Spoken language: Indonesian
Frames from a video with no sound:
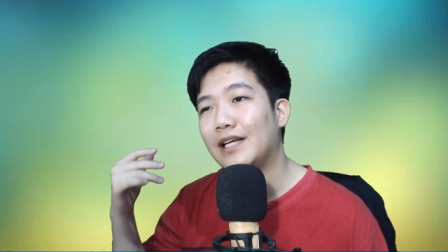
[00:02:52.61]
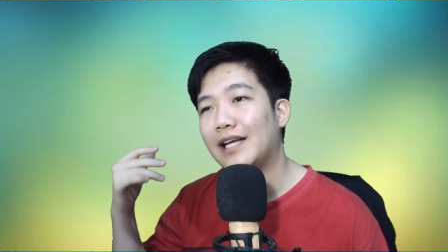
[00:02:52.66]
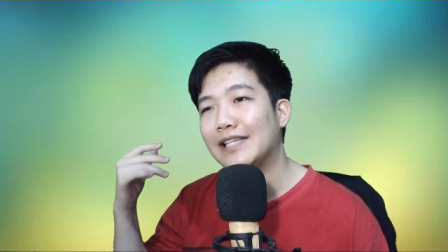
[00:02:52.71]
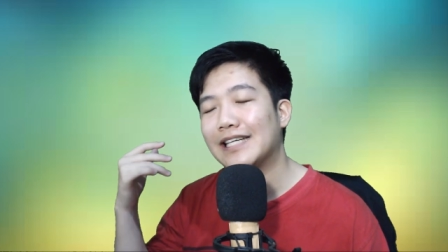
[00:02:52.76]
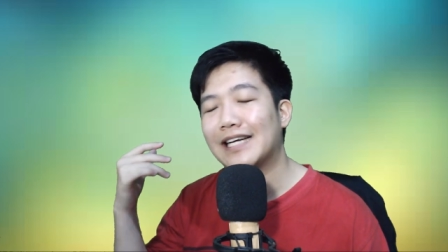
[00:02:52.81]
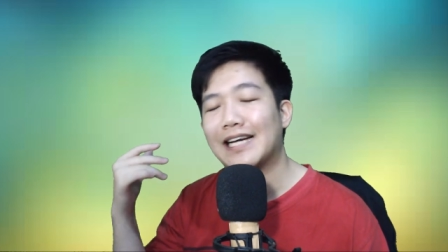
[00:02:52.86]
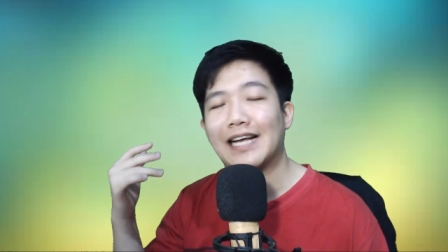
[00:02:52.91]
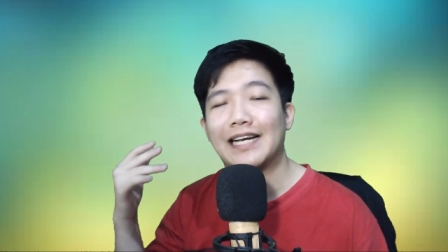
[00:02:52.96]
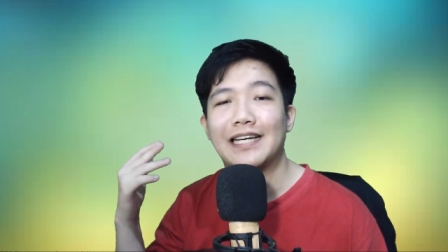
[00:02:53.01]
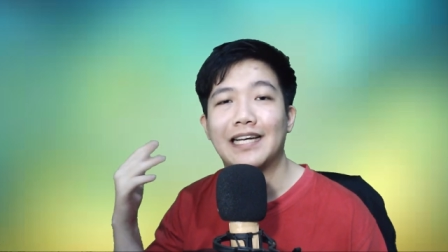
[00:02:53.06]

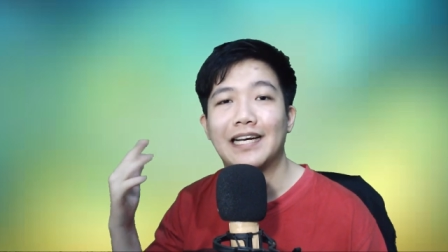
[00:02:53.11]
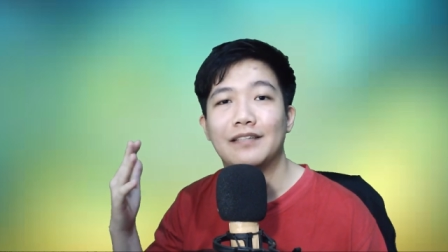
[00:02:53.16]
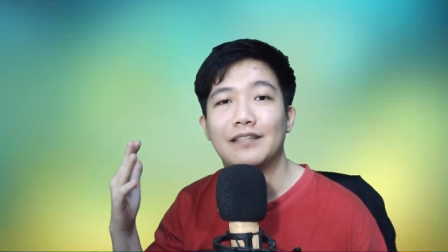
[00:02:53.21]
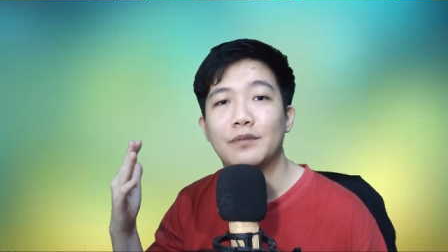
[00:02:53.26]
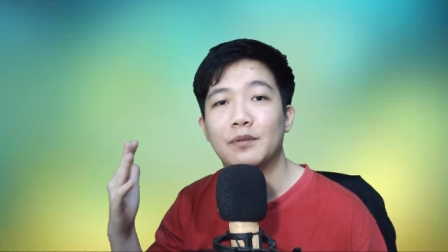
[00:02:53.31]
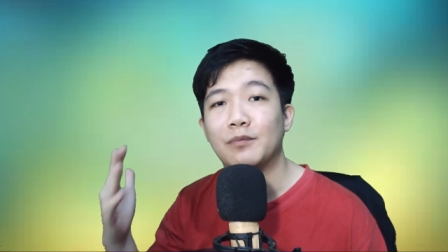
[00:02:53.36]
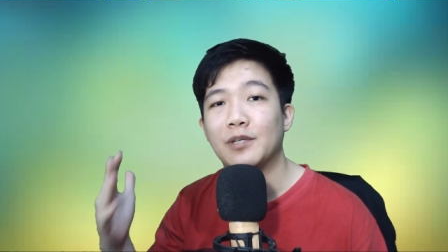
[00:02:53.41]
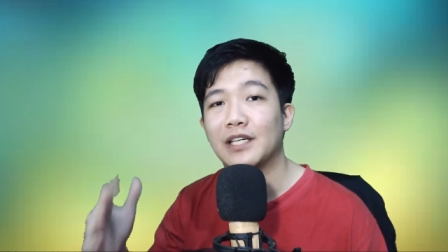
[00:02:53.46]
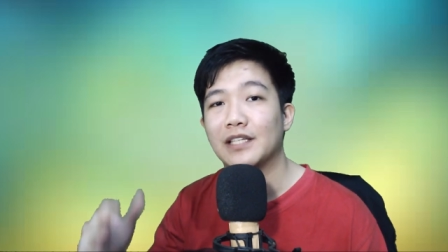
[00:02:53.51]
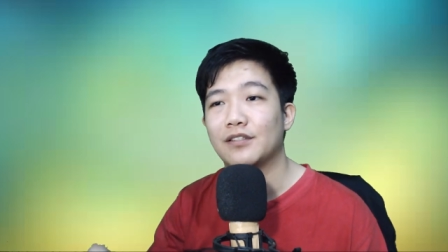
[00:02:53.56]
hanya karena kalian
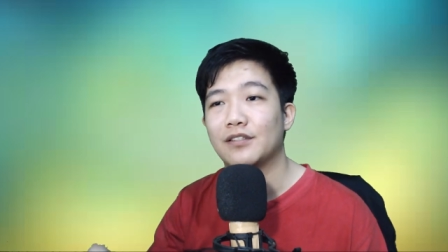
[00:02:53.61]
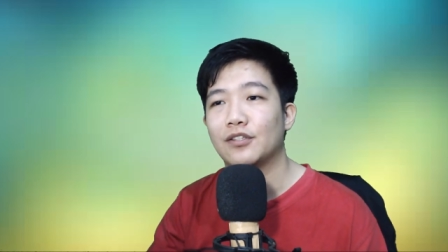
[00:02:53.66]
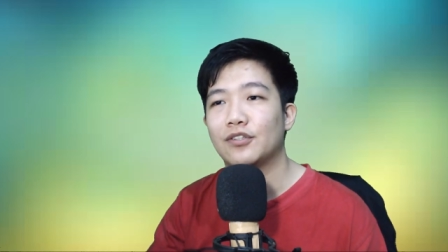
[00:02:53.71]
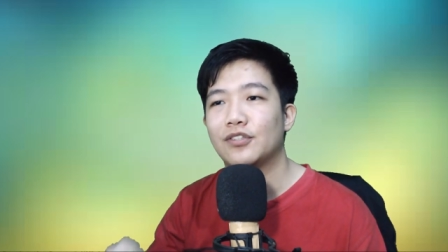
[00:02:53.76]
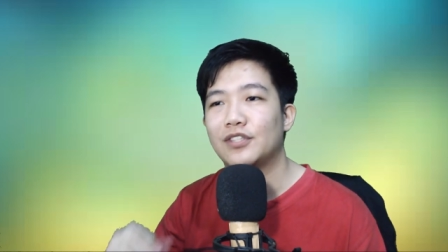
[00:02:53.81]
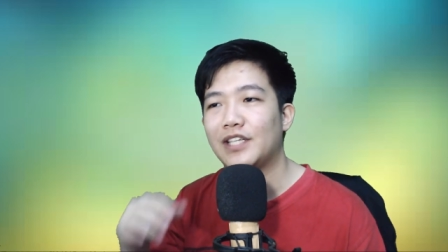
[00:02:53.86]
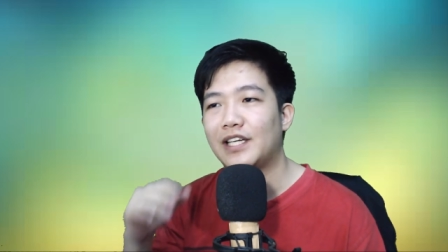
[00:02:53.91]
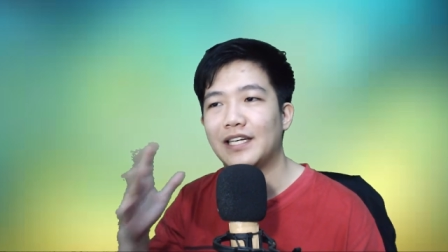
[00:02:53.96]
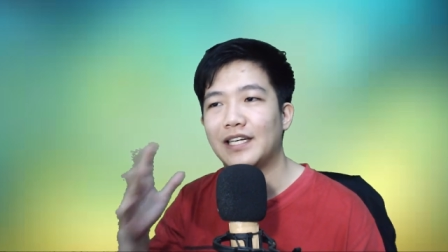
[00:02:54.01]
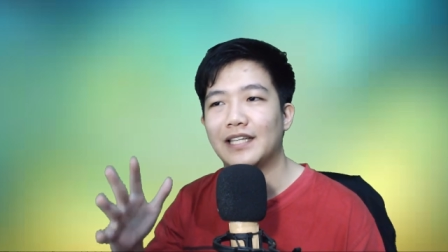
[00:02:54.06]
memberikan sesuatu
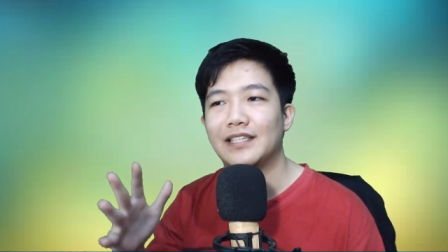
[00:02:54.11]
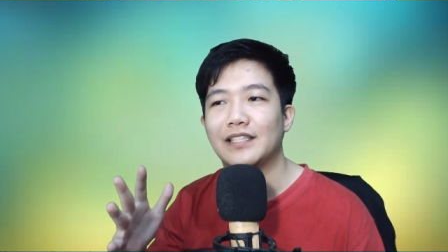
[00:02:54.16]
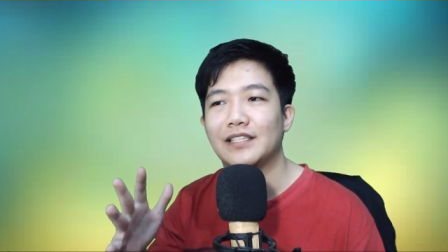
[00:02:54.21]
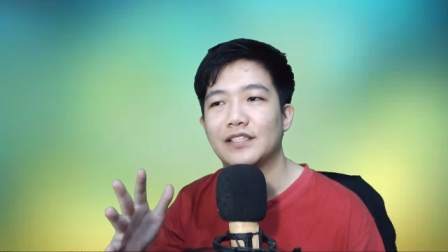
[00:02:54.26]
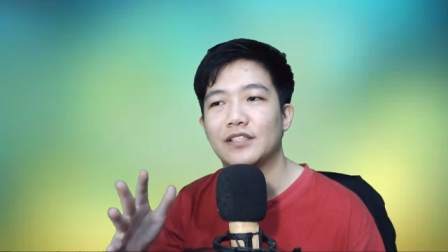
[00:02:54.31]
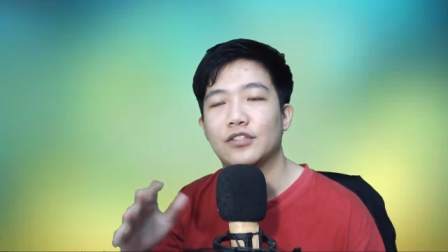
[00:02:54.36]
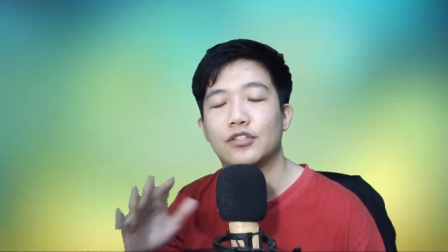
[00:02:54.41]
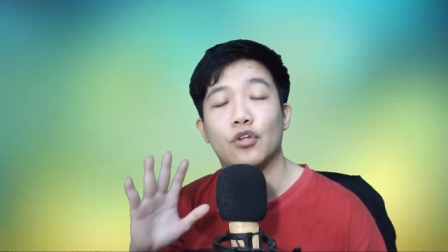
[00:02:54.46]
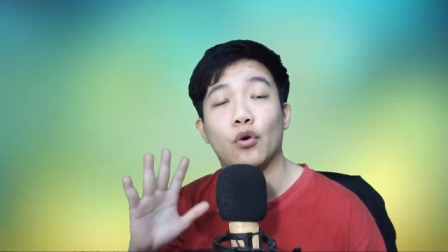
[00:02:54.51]
secara gratis.